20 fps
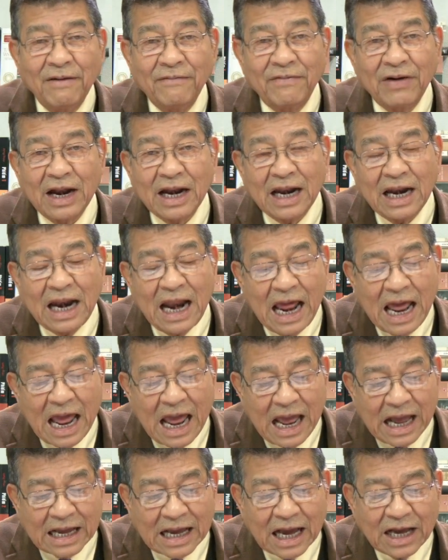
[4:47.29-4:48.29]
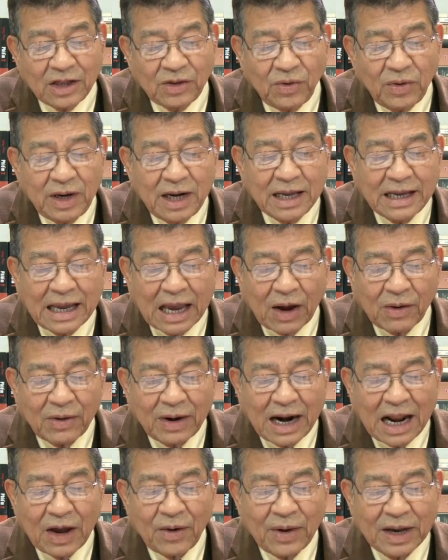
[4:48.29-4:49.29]
và để các cái túi đựng kẹo
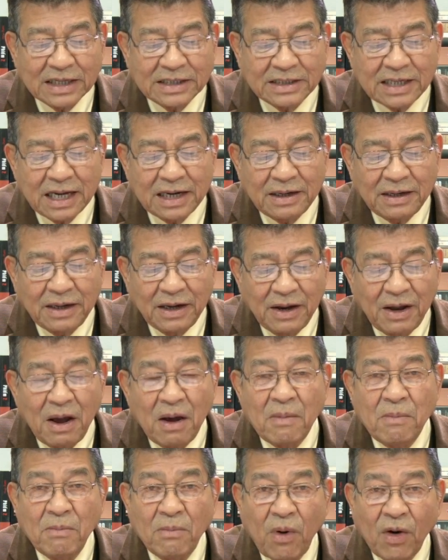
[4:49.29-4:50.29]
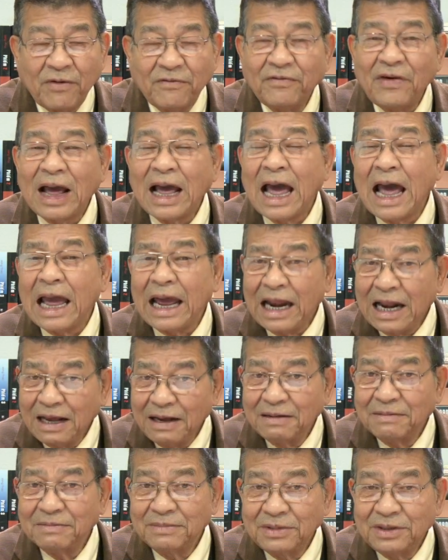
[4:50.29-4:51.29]
ra ngoài sân một vài ngày đã,
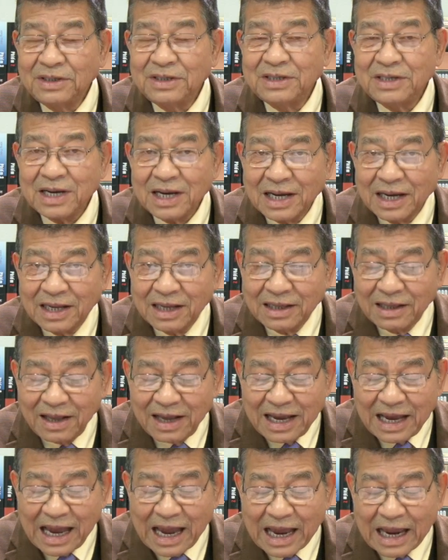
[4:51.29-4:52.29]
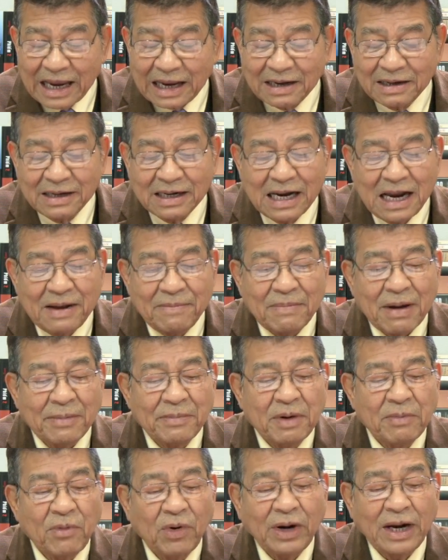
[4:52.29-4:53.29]
trước tới ngày đêm
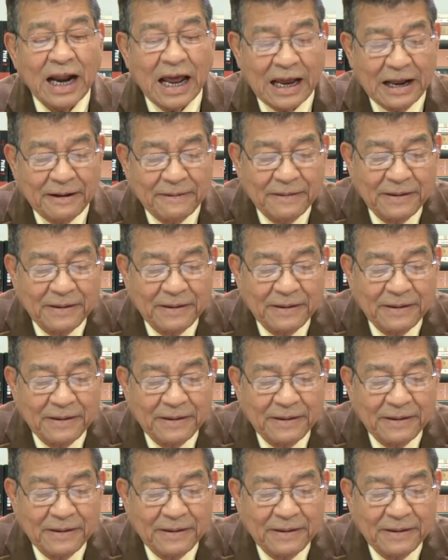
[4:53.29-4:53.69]
31 này.